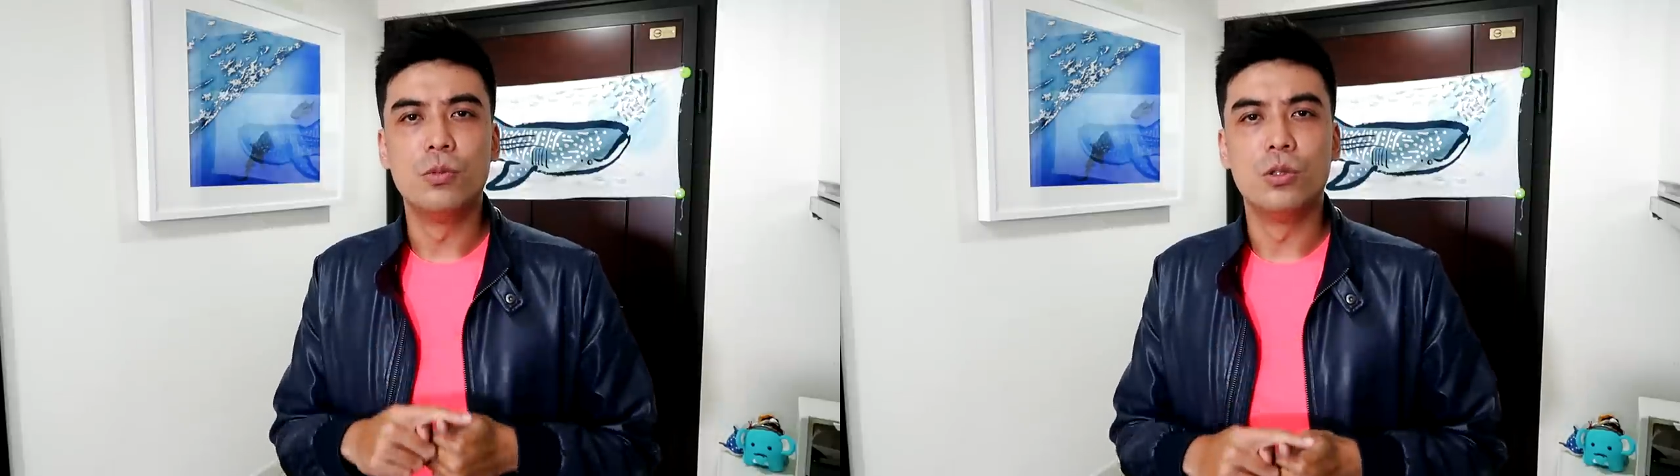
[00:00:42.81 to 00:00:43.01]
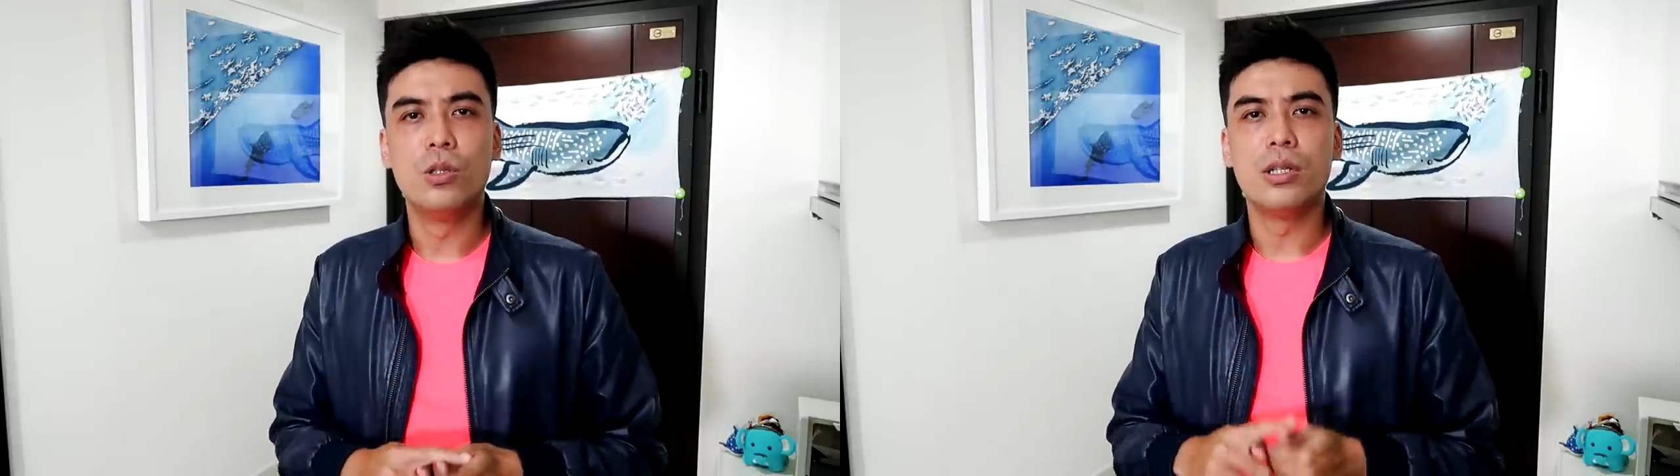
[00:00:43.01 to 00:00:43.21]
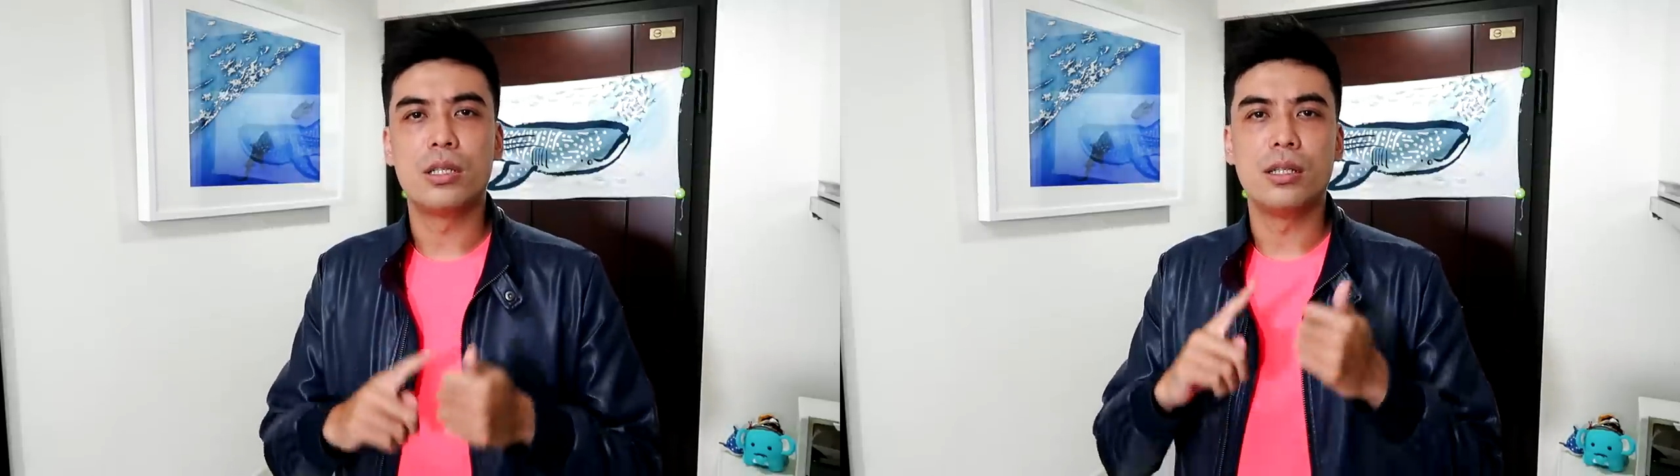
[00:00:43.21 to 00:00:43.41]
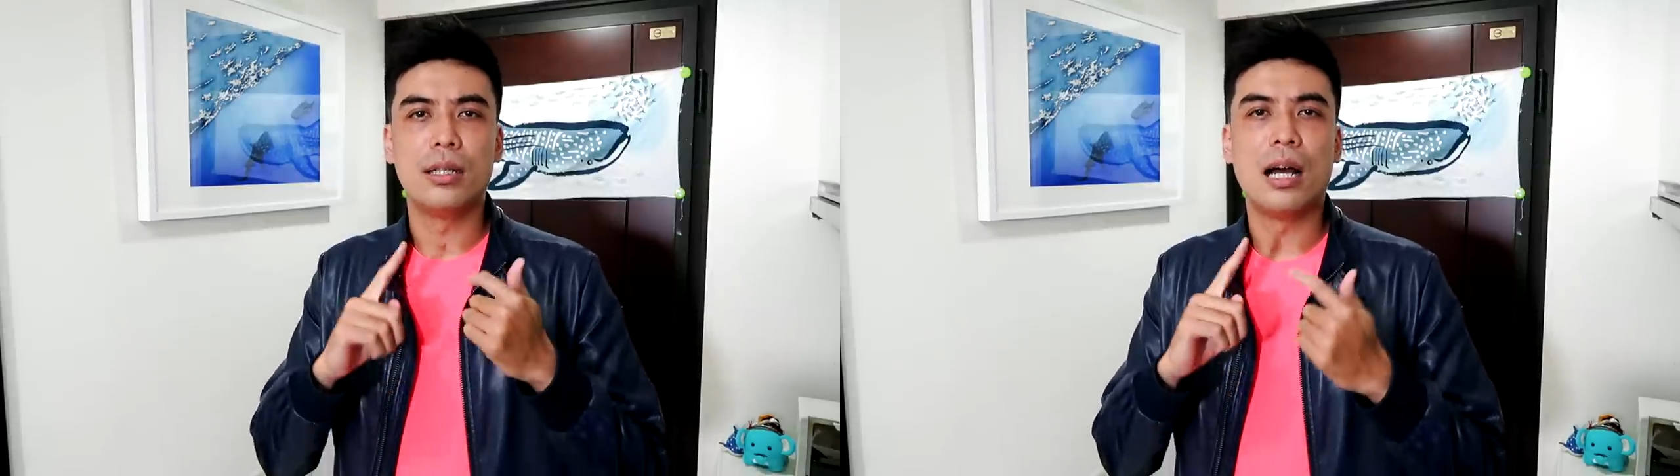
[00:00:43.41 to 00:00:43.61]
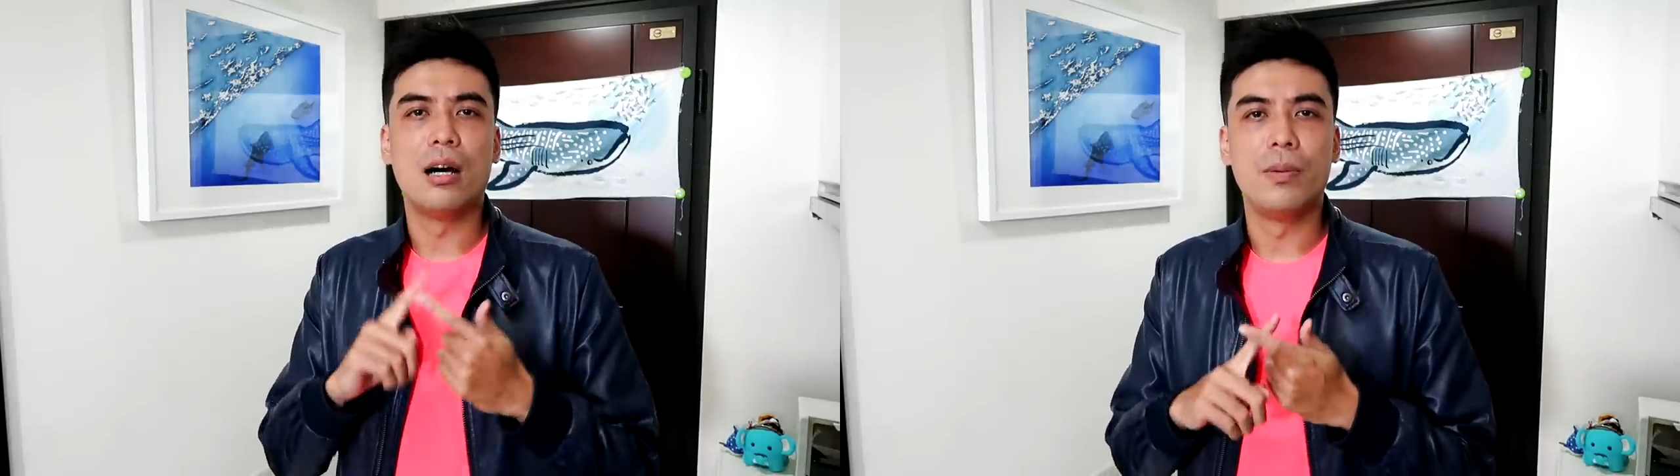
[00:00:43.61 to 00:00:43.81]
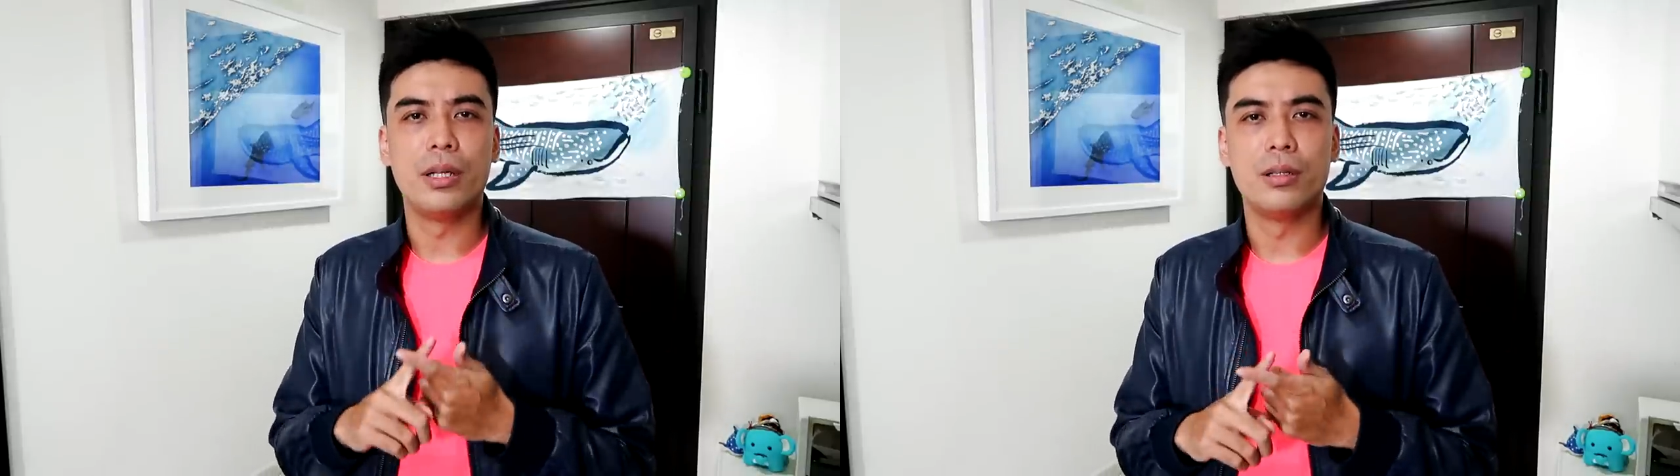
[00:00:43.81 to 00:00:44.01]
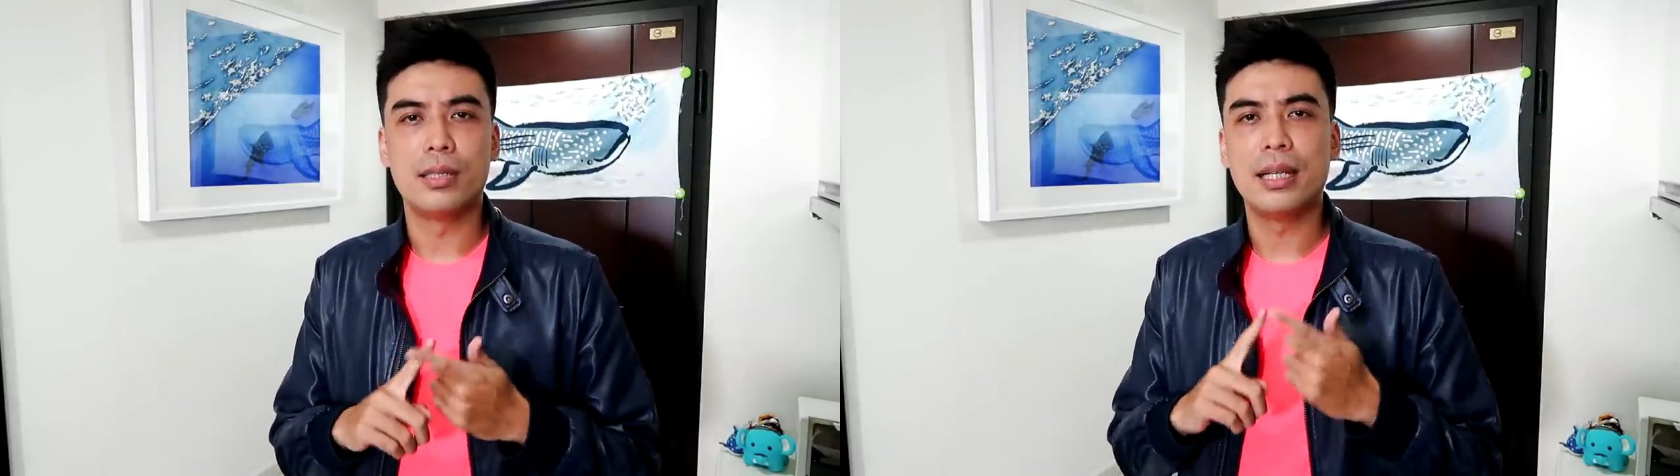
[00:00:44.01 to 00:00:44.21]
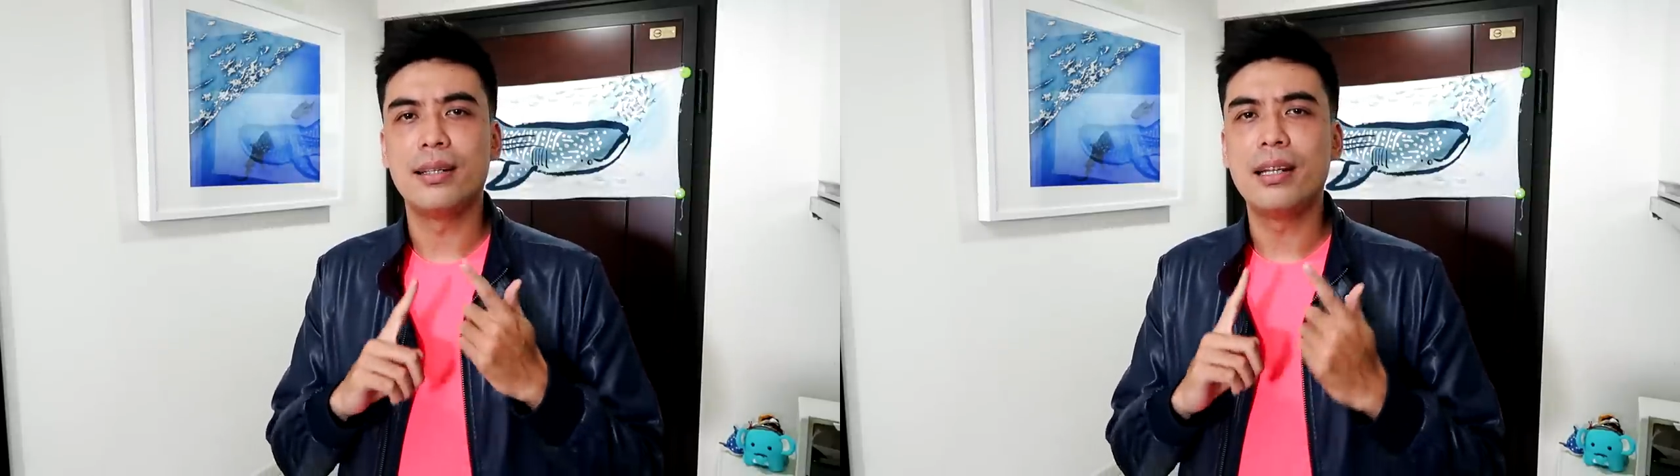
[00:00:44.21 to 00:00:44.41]
母或者是你的好朋友
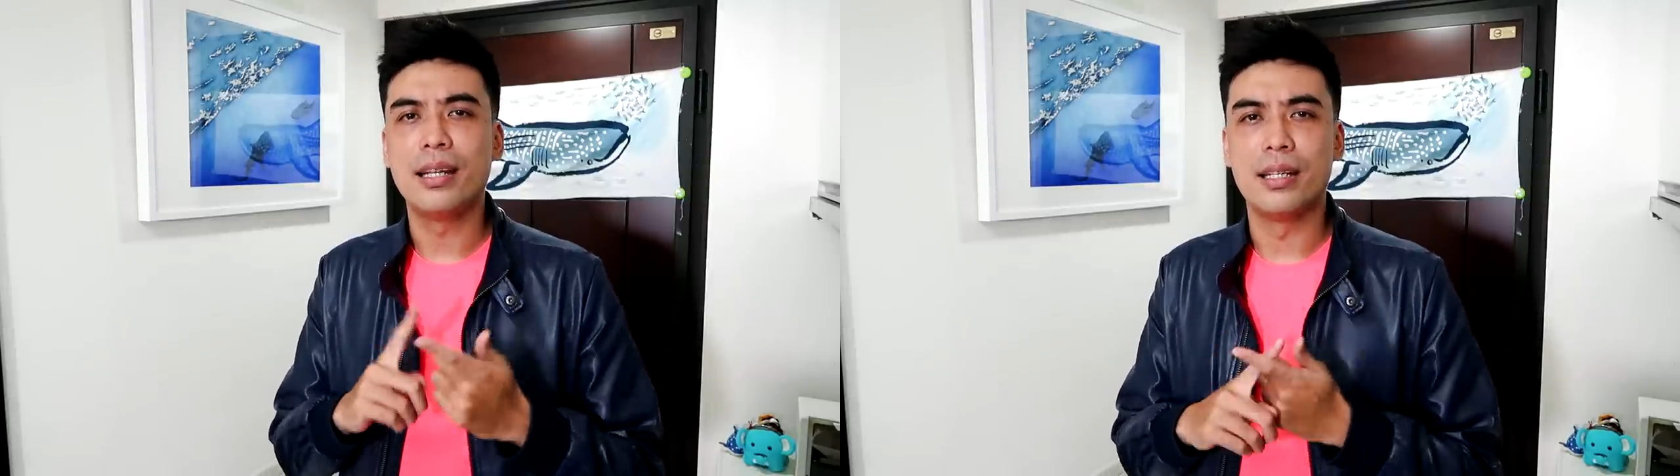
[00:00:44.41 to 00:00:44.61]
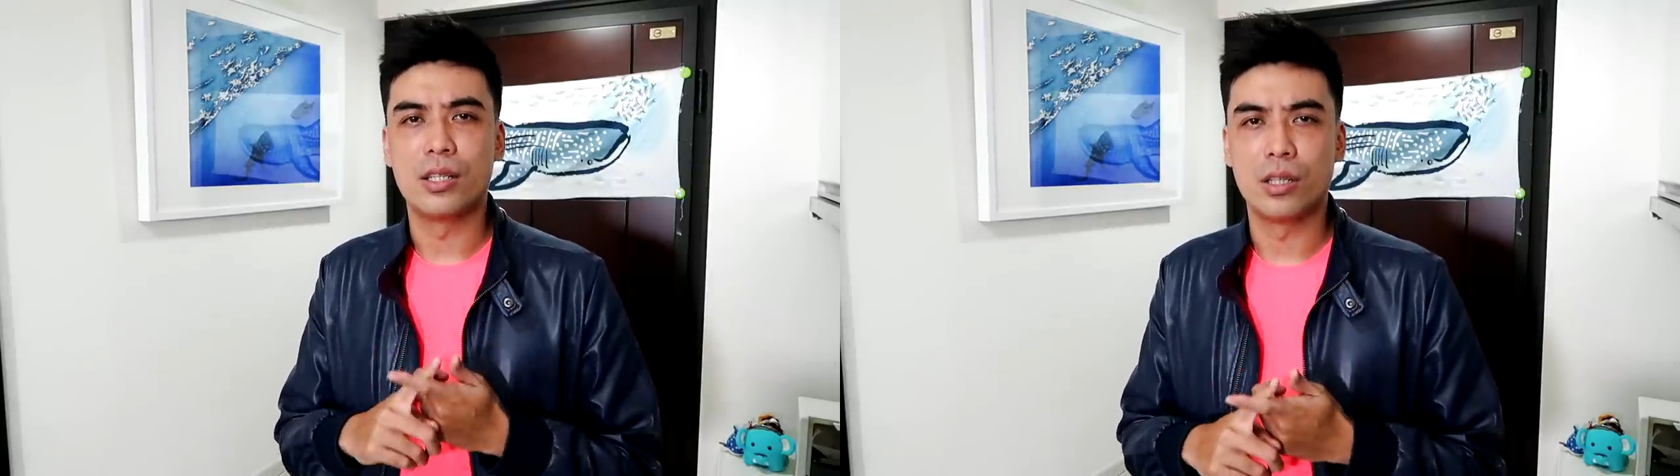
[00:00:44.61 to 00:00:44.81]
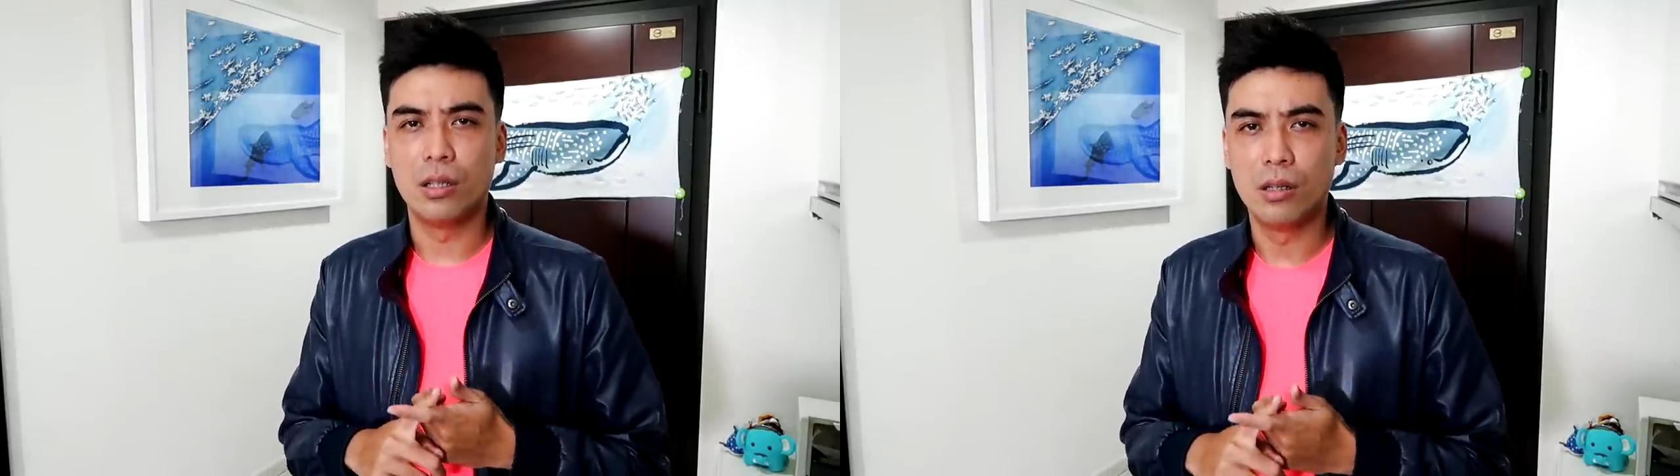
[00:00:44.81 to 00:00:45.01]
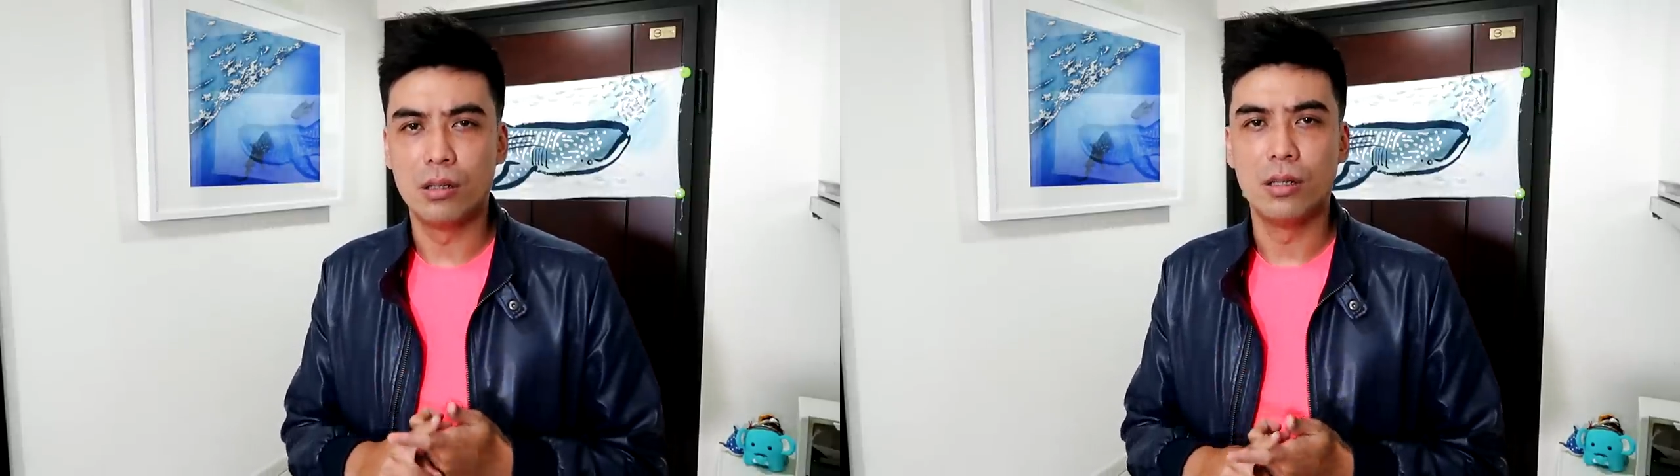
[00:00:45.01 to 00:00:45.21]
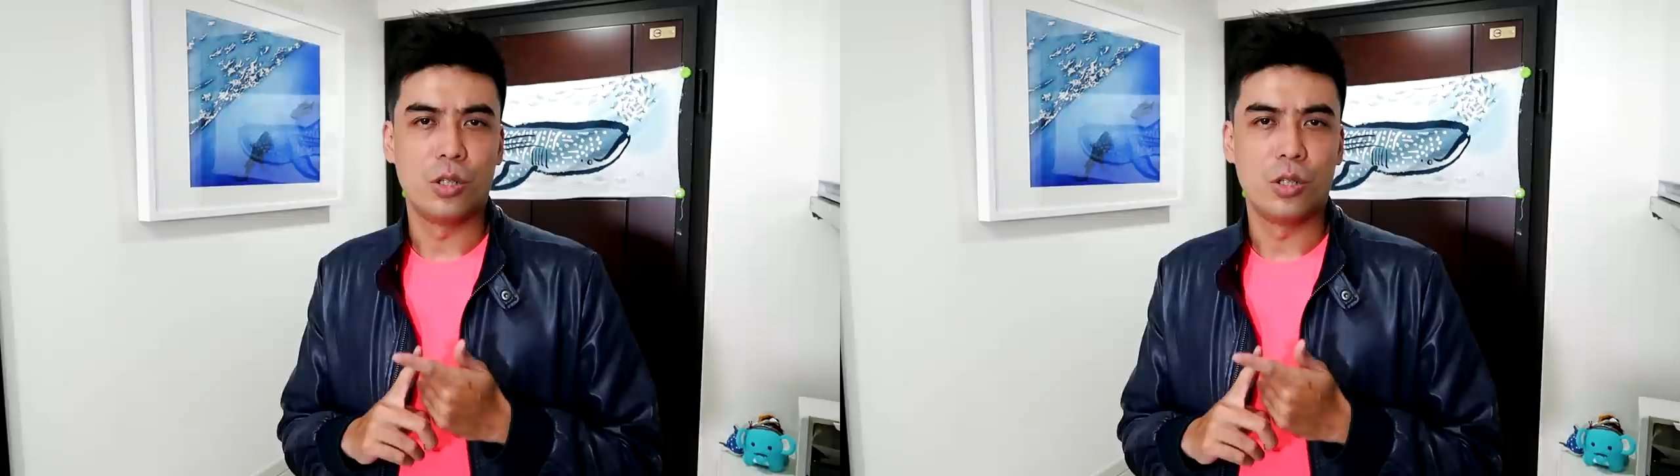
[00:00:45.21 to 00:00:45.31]
在念你的时候，